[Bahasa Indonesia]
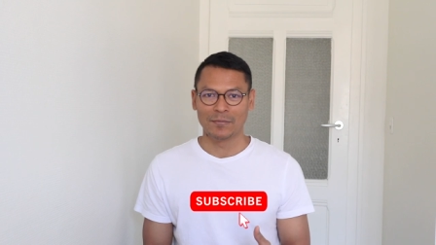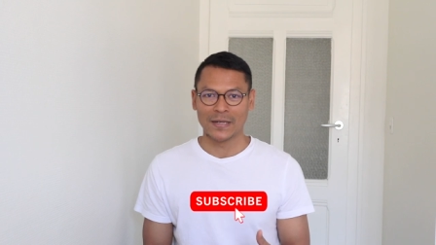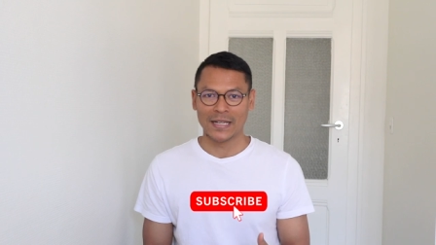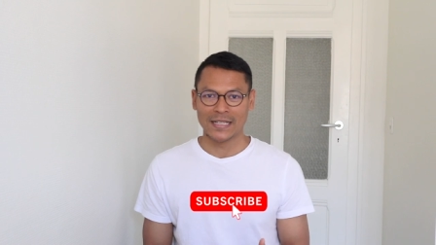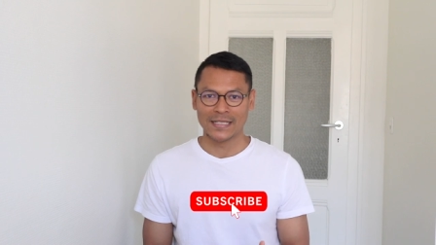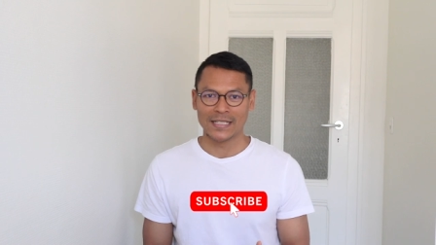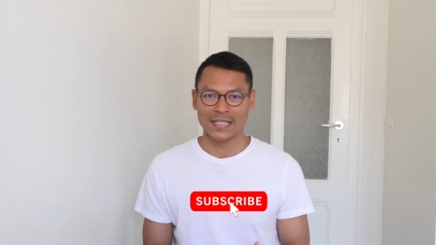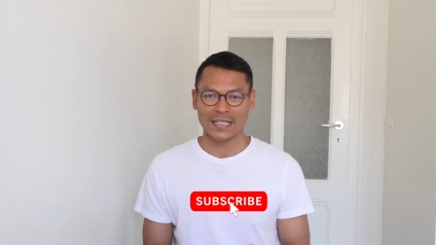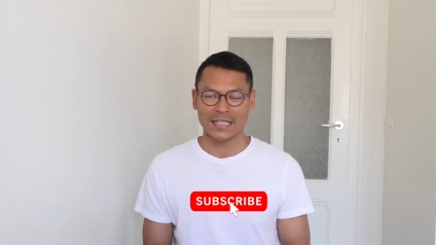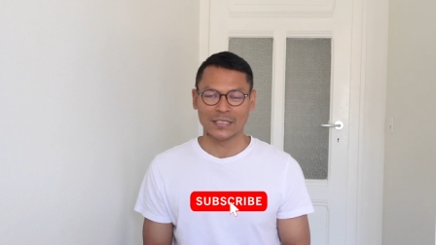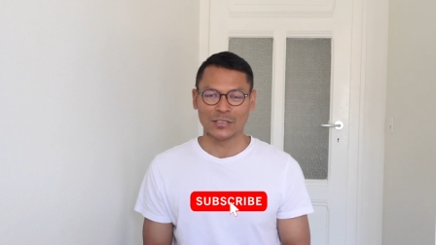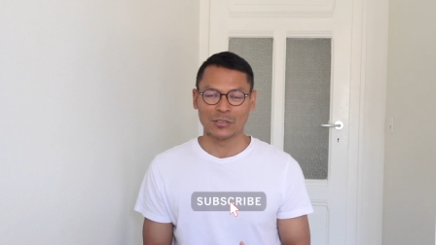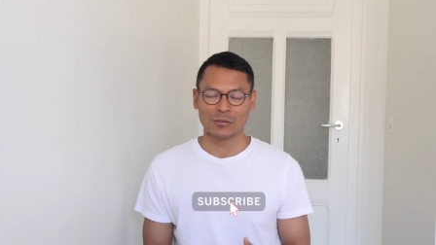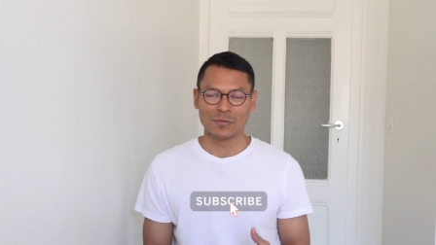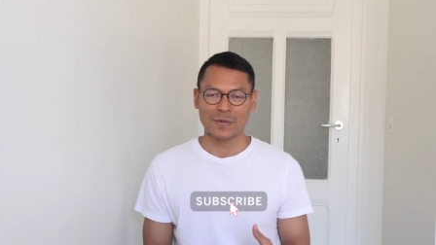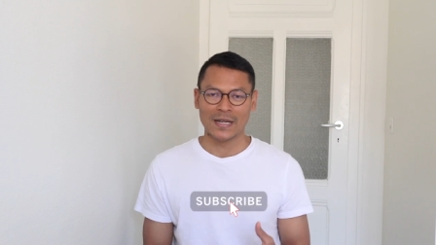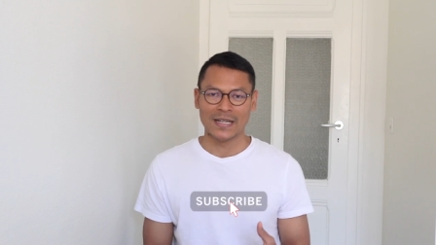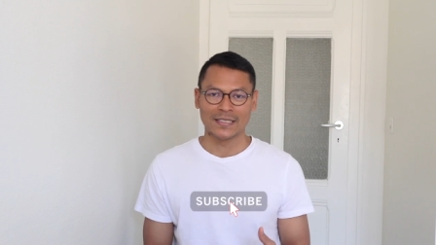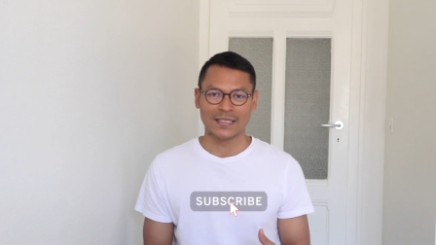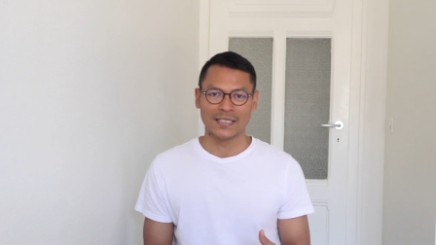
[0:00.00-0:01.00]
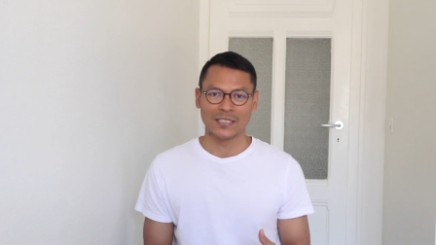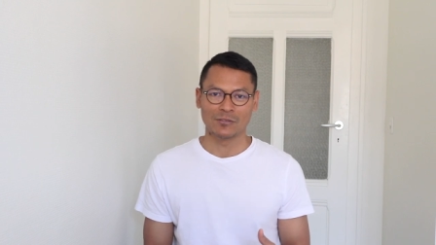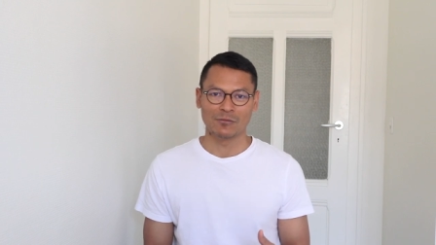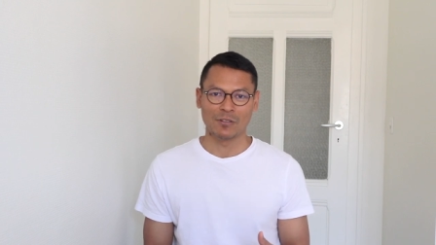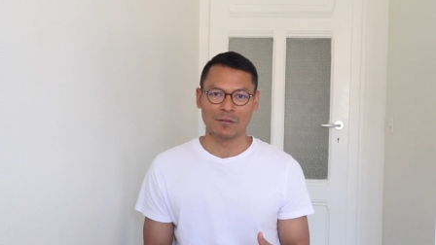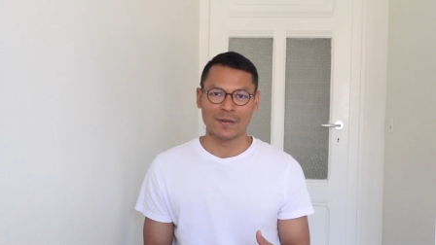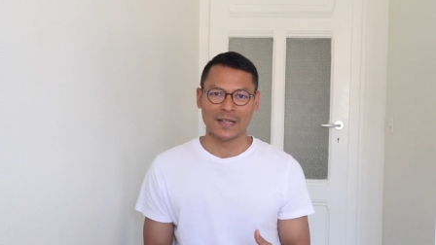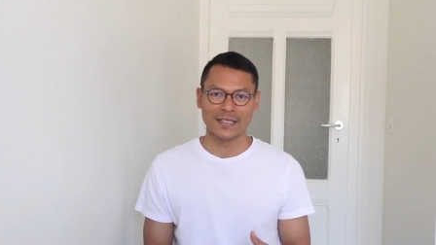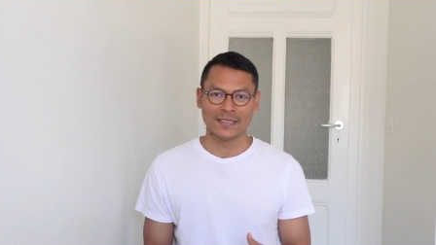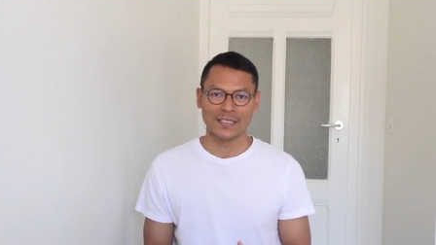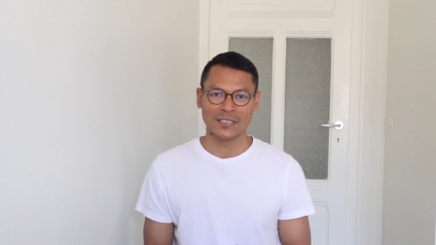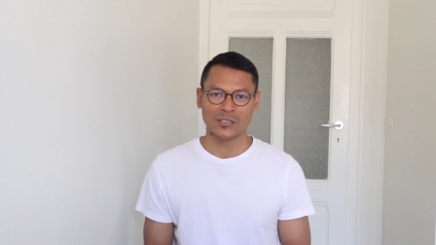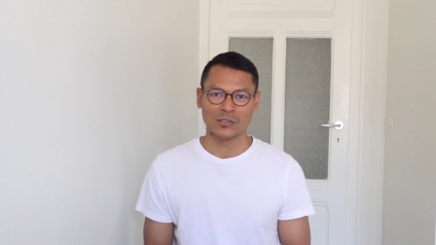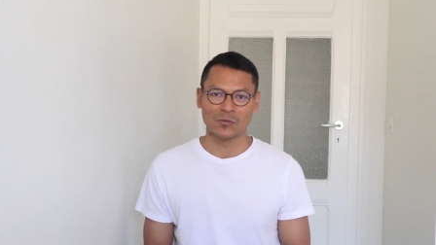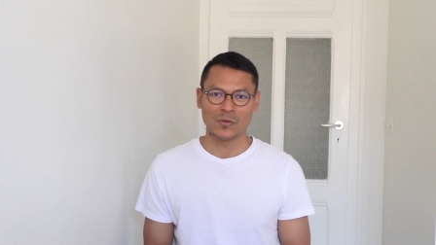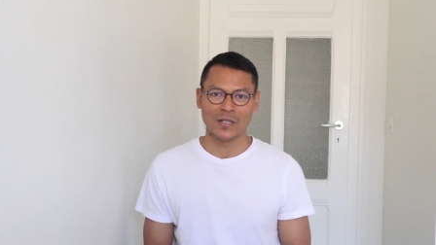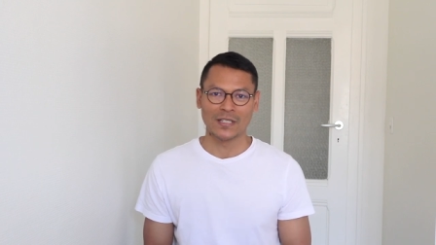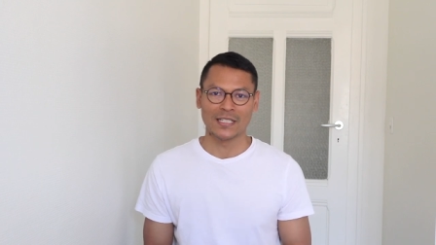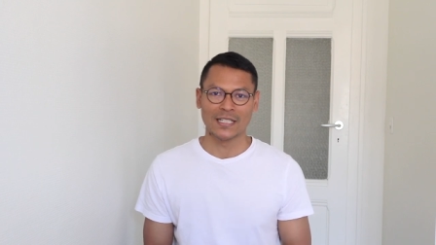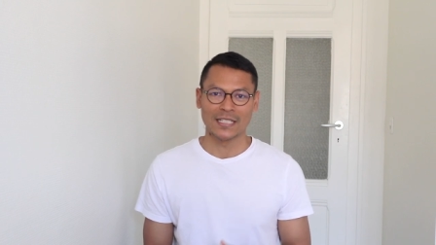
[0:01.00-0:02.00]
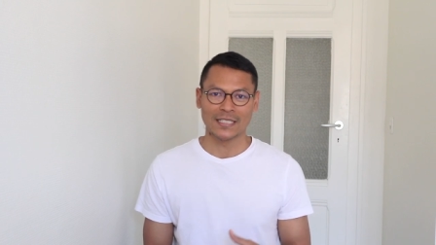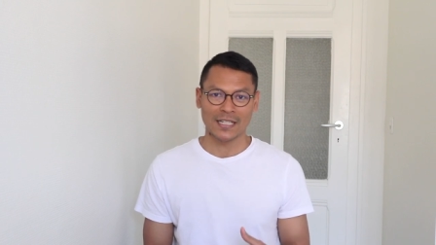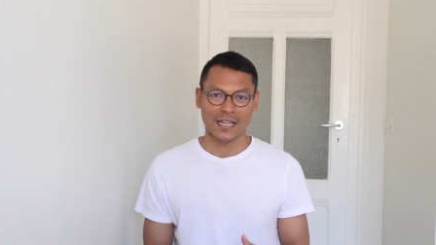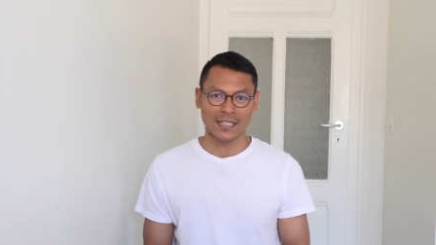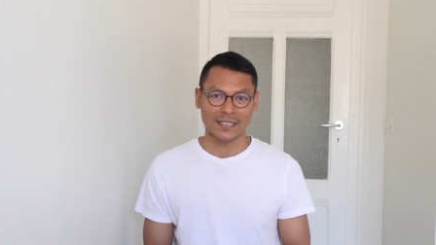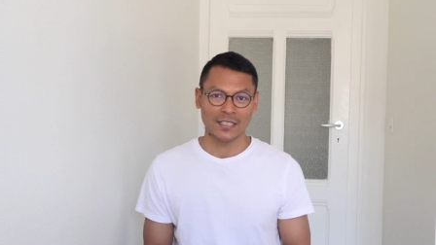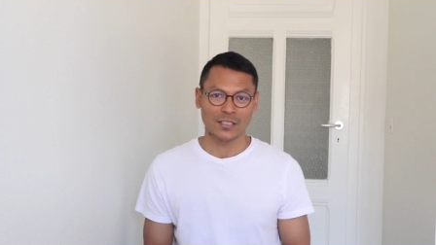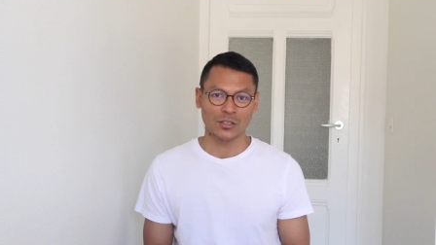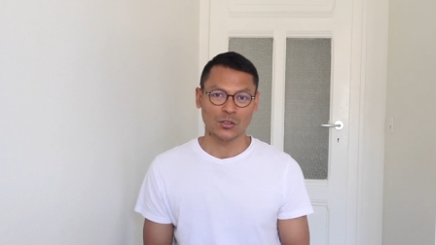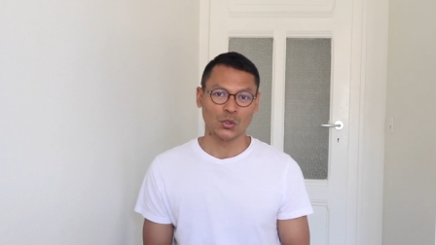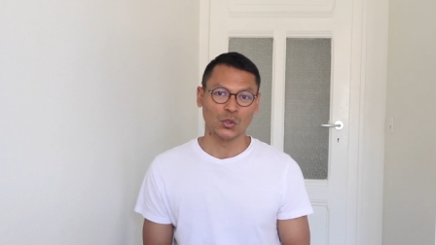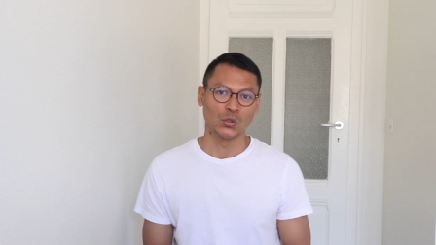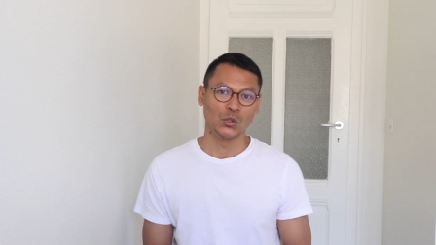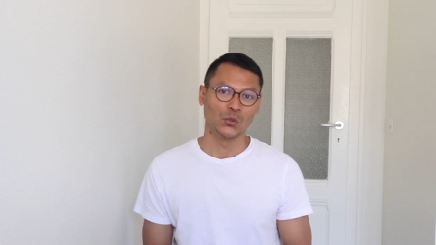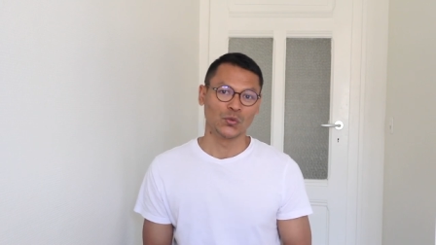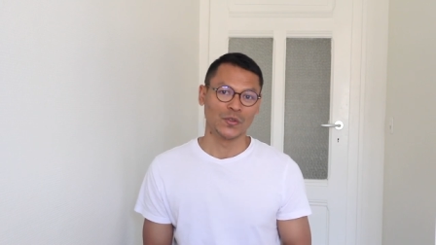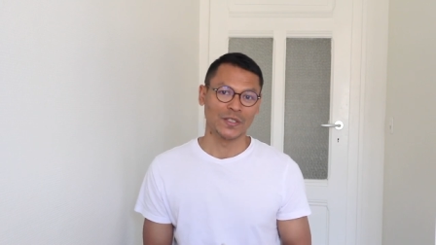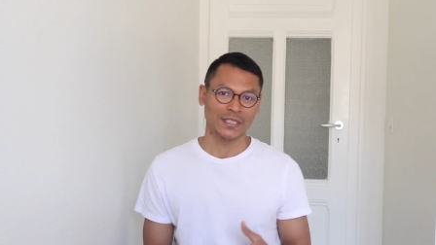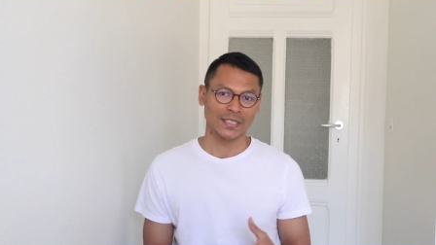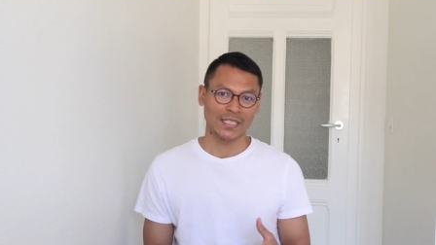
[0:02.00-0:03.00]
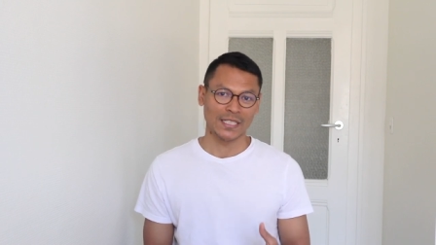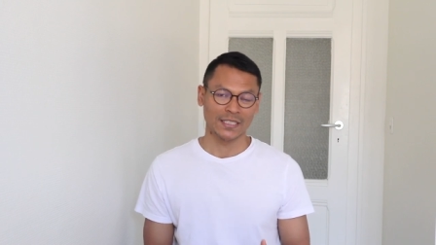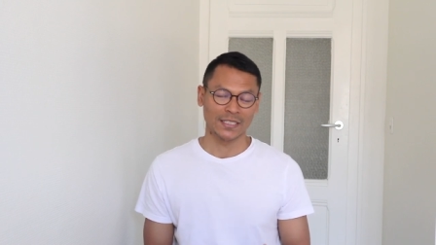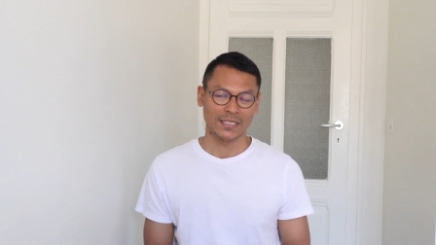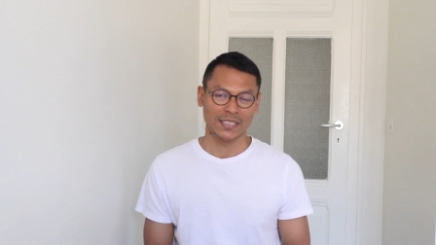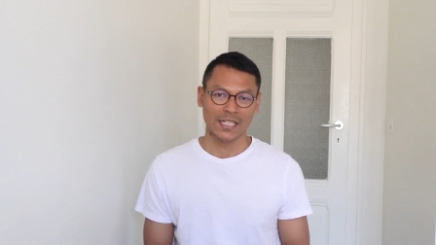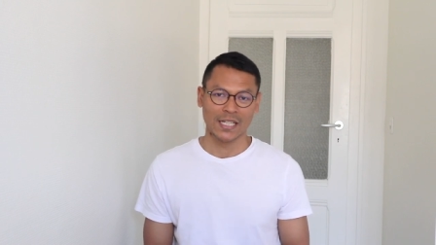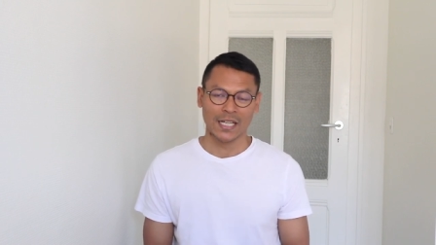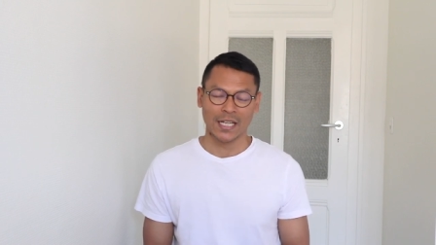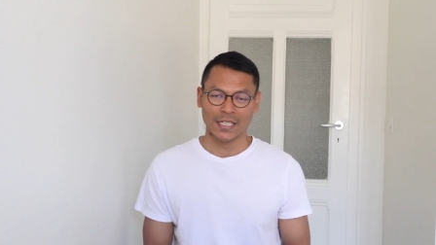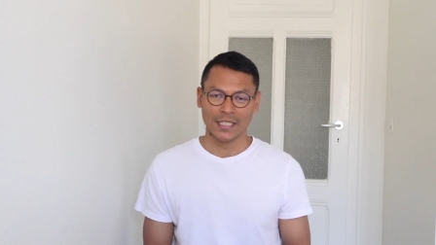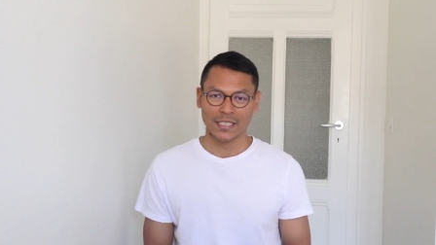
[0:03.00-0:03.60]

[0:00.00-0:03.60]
pelajar atau mahasiswi-mahasiswa di salah satu universitas